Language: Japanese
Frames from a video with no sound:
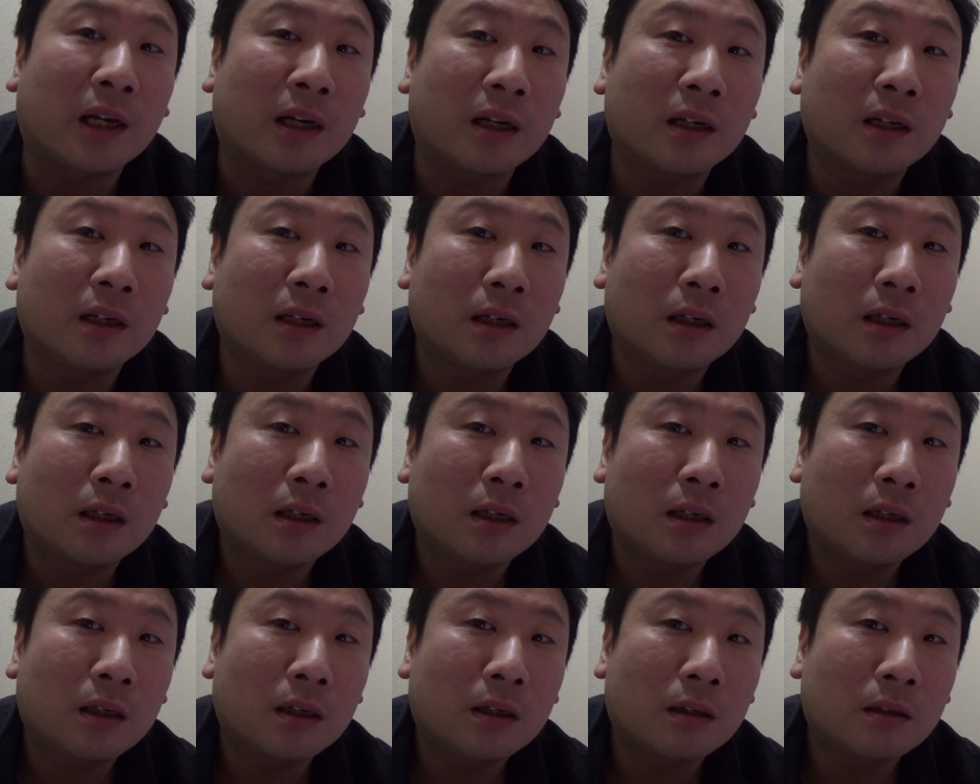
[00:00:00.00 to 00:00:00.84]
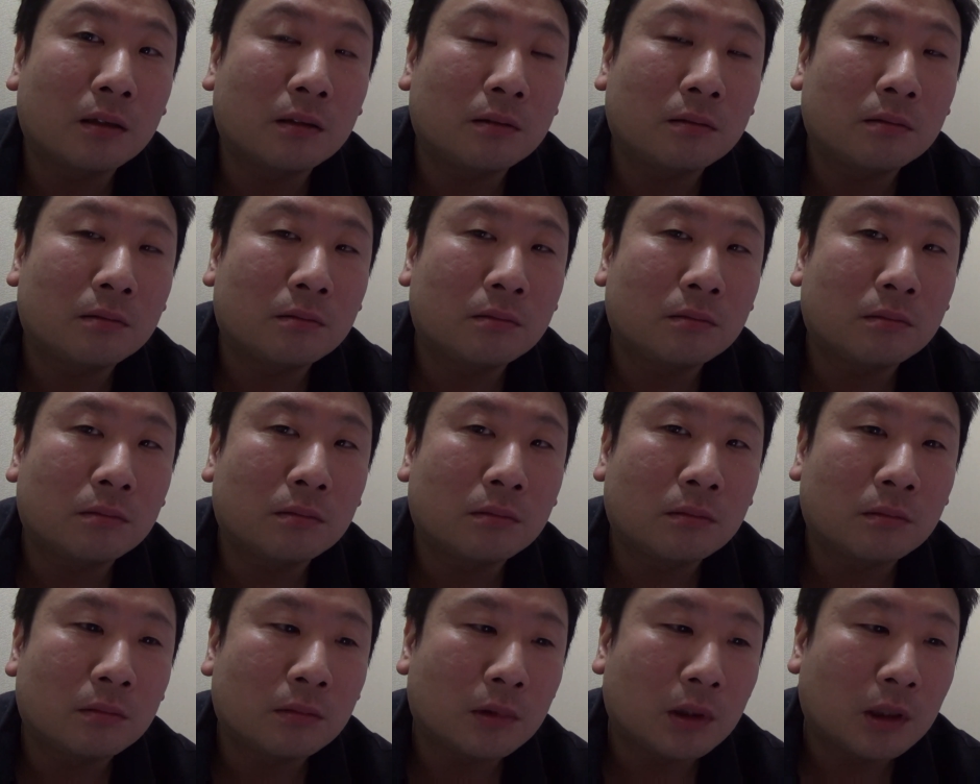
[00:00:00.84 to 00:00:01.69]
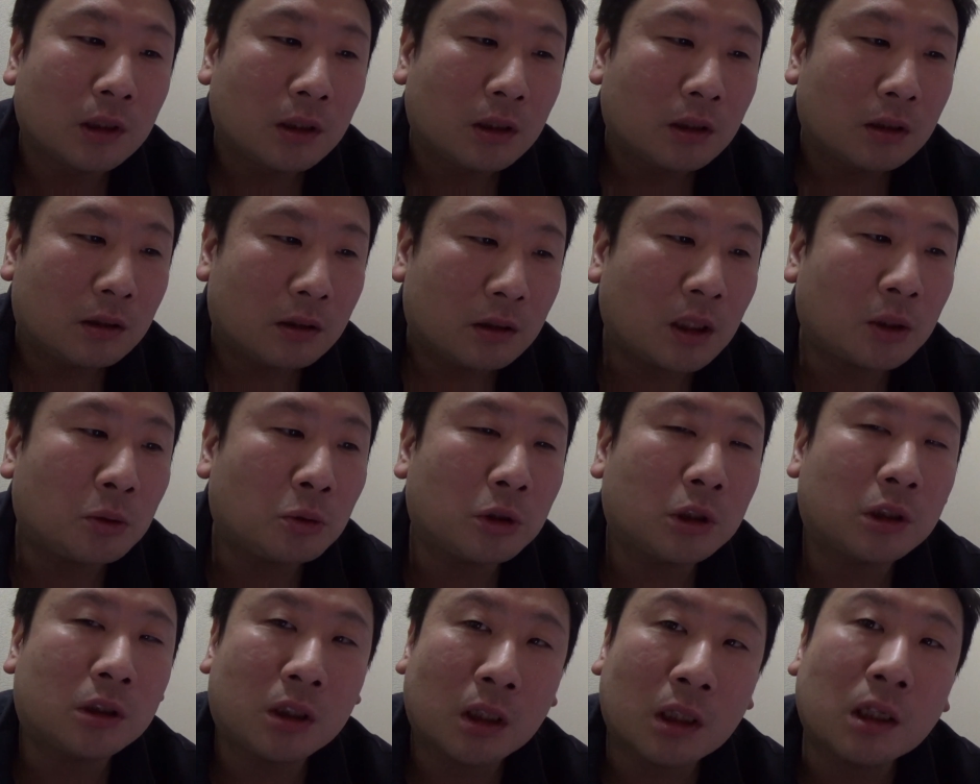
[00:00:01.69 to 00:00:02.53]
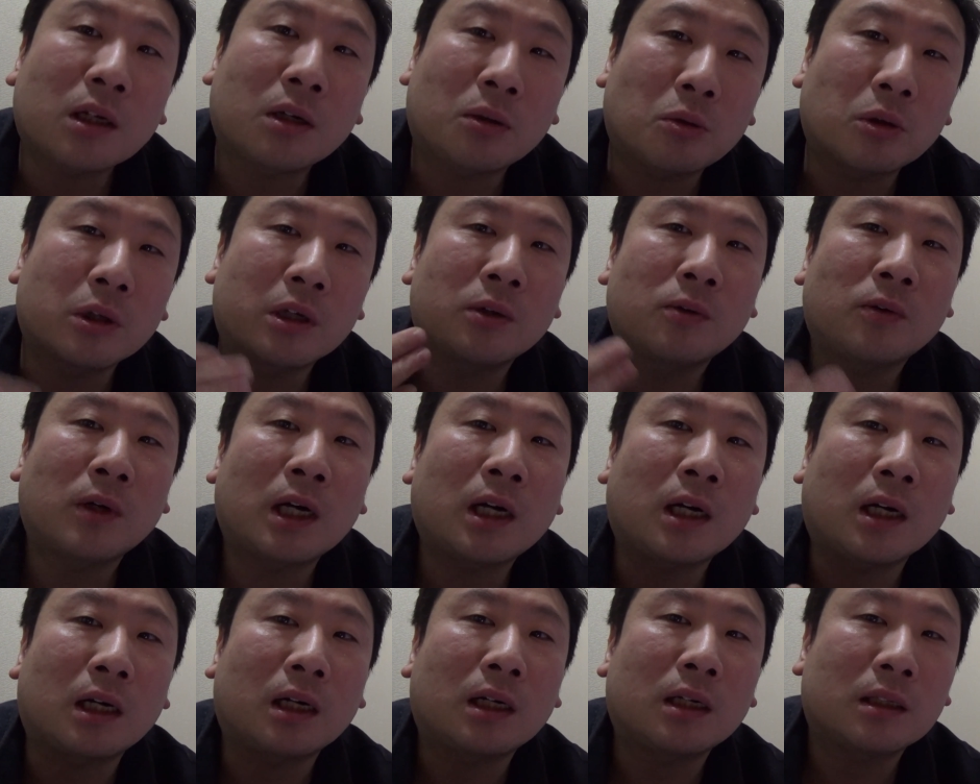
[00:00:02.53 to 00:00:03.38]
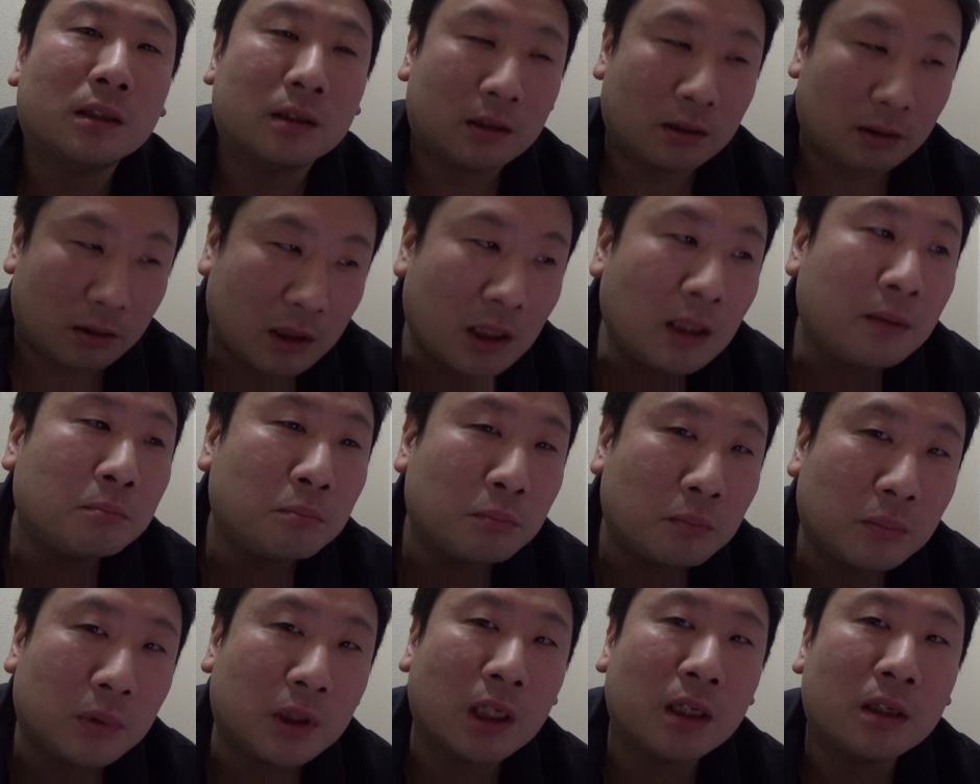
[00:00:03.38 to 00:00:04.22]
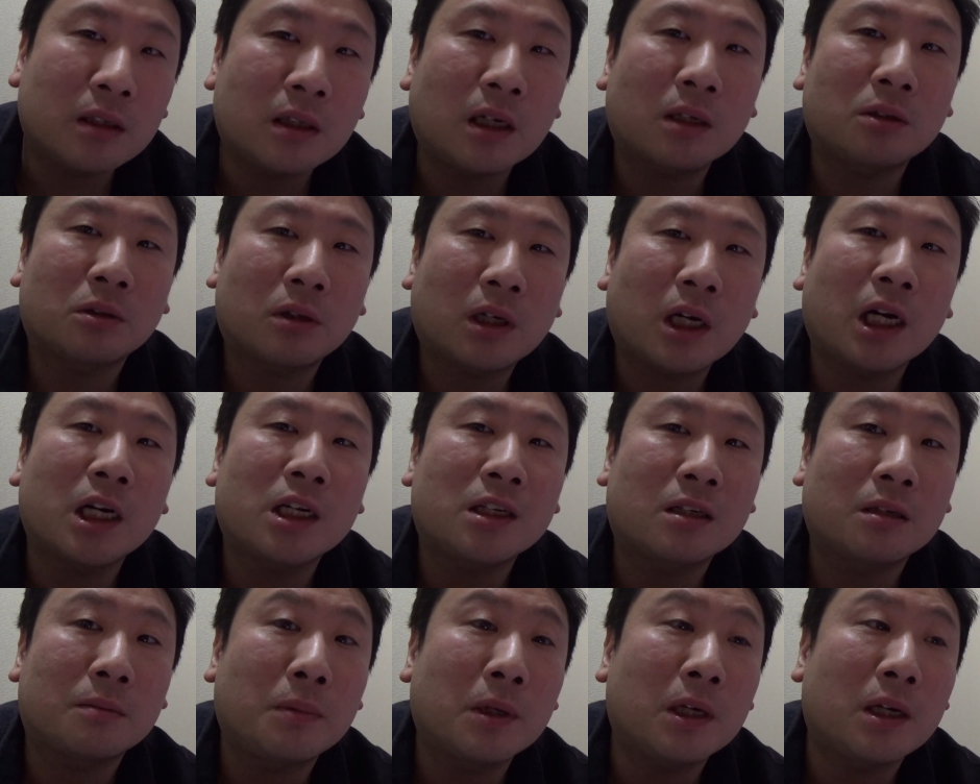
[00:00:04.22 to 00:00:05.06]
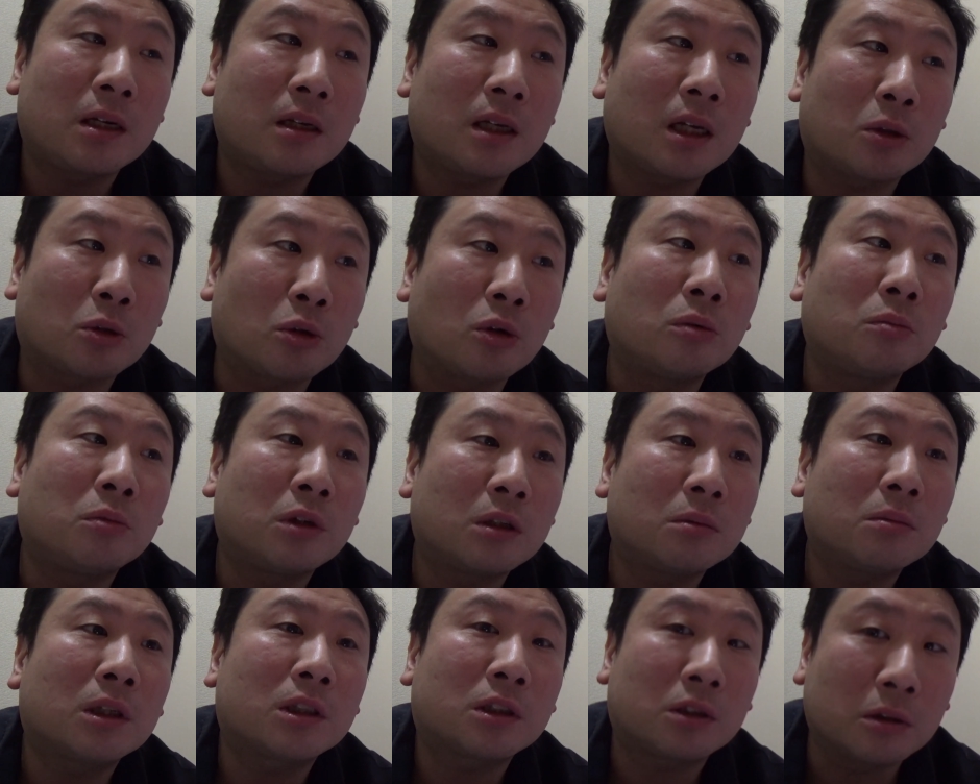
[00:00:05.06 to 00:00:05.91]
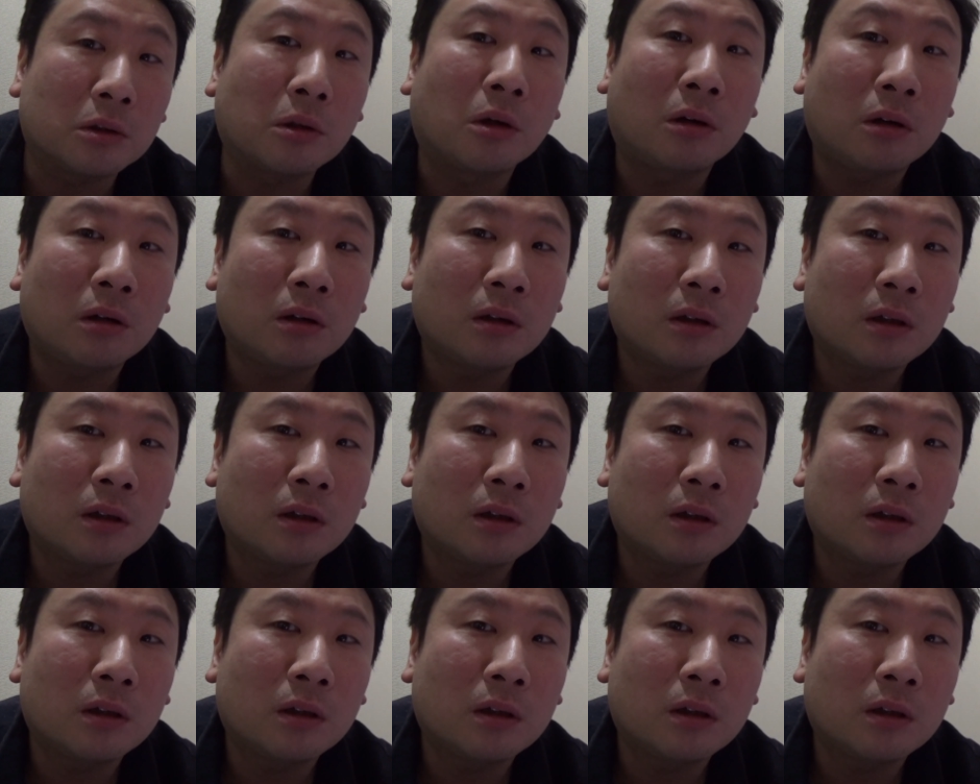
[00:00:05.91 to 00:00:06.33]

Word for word: あそうですね、はい。だとしたらこれは全全額返すべきだと思いますよ。